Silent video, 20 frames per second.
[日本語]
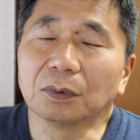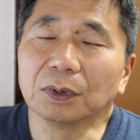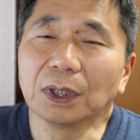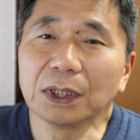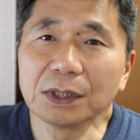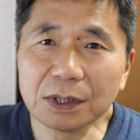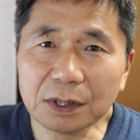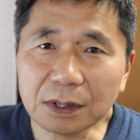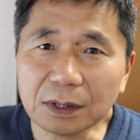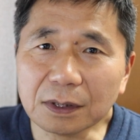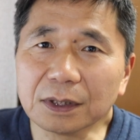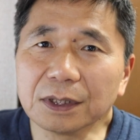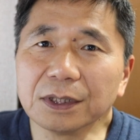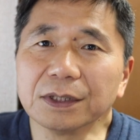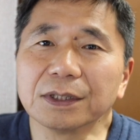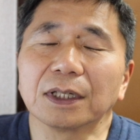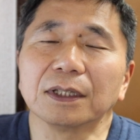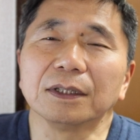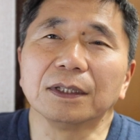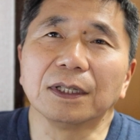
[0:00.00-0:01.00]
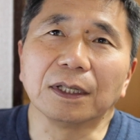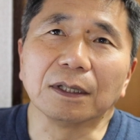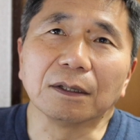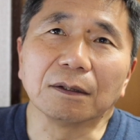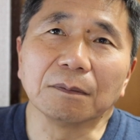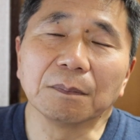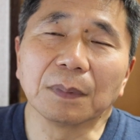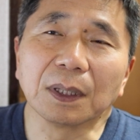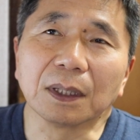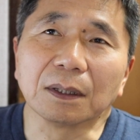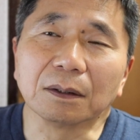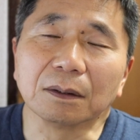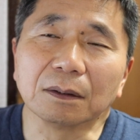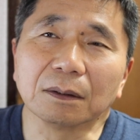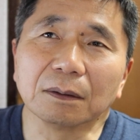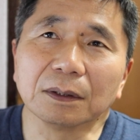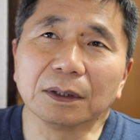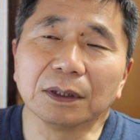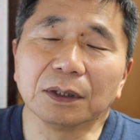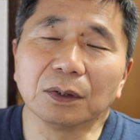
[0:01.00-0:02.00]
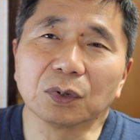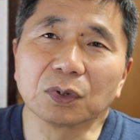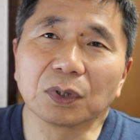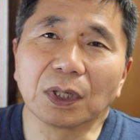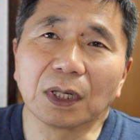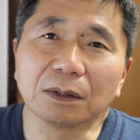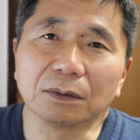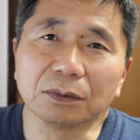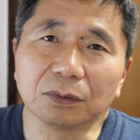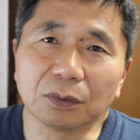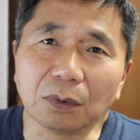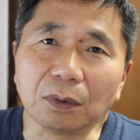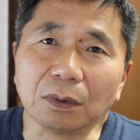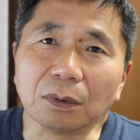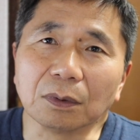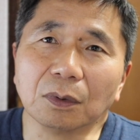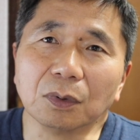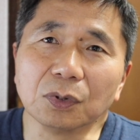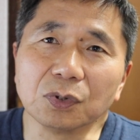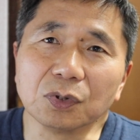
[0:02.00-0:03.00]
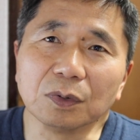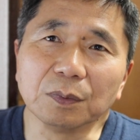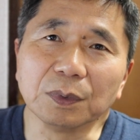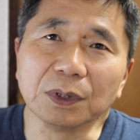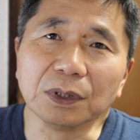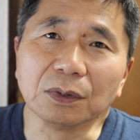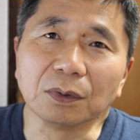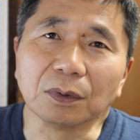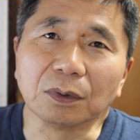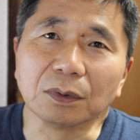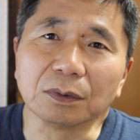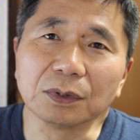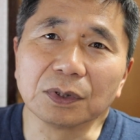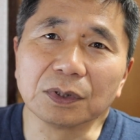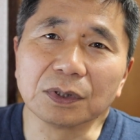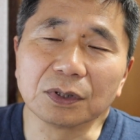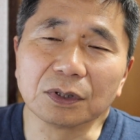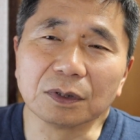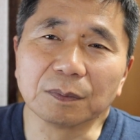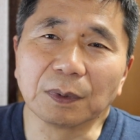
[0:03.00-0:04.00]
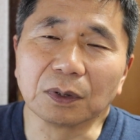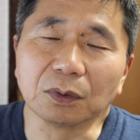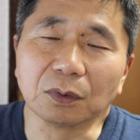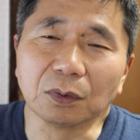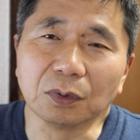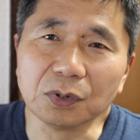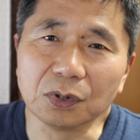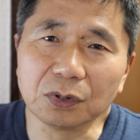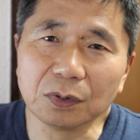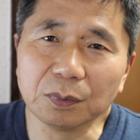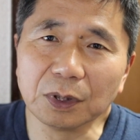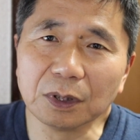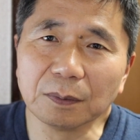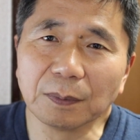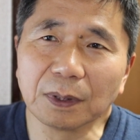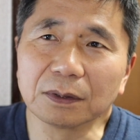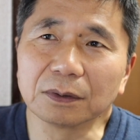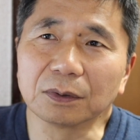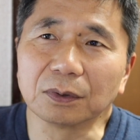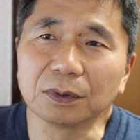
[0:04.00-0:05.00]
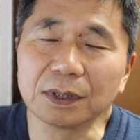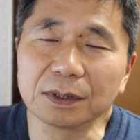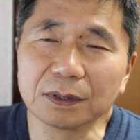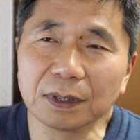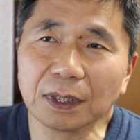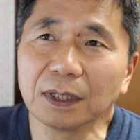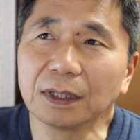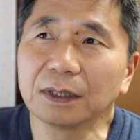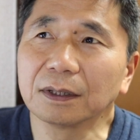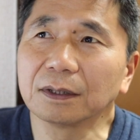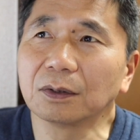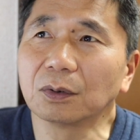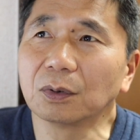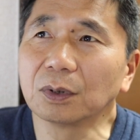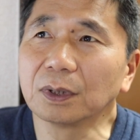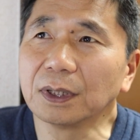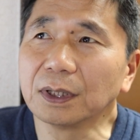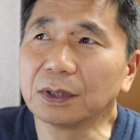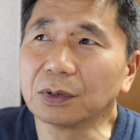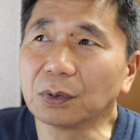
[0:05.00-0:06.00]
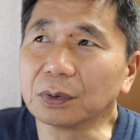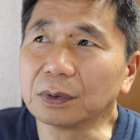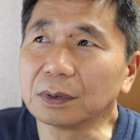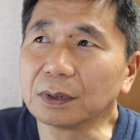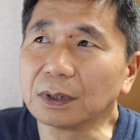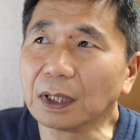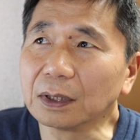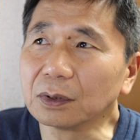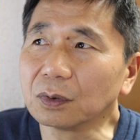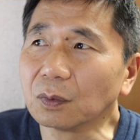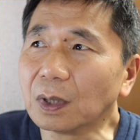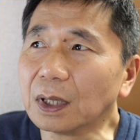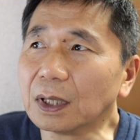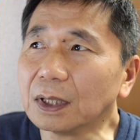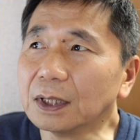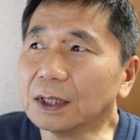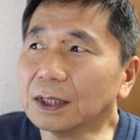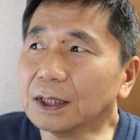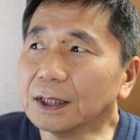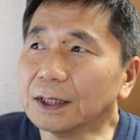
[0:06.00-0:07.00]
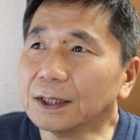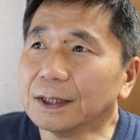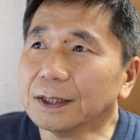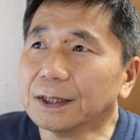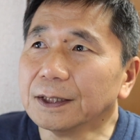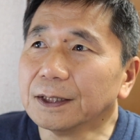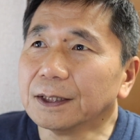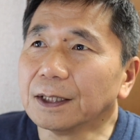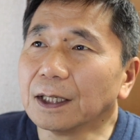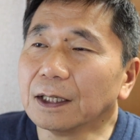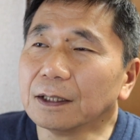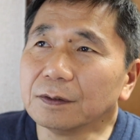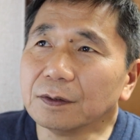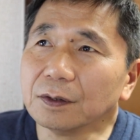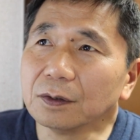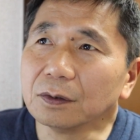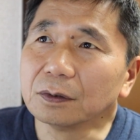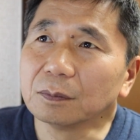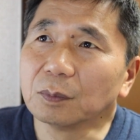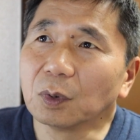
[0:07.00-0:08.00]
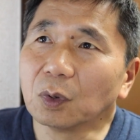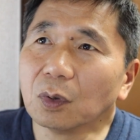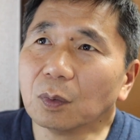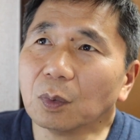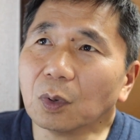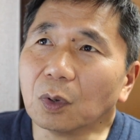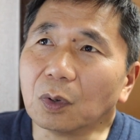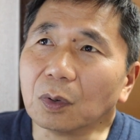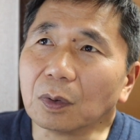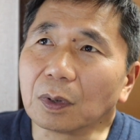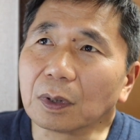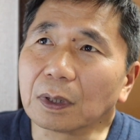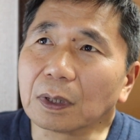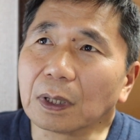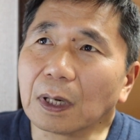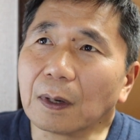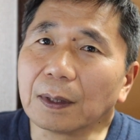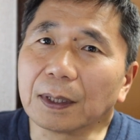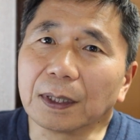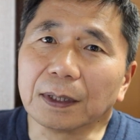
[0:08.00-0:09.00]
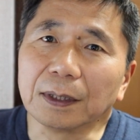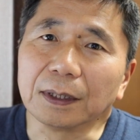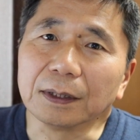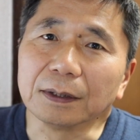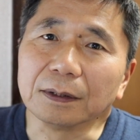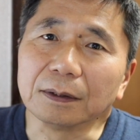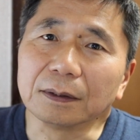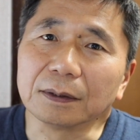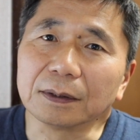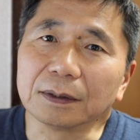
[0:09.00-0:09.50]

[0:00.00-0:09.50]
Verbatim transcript: 同じ機材で、まあ、EOSR と 50mm のシグマの 50mm マクロですねこれで撮ってあとはライティングもほぼ変わらない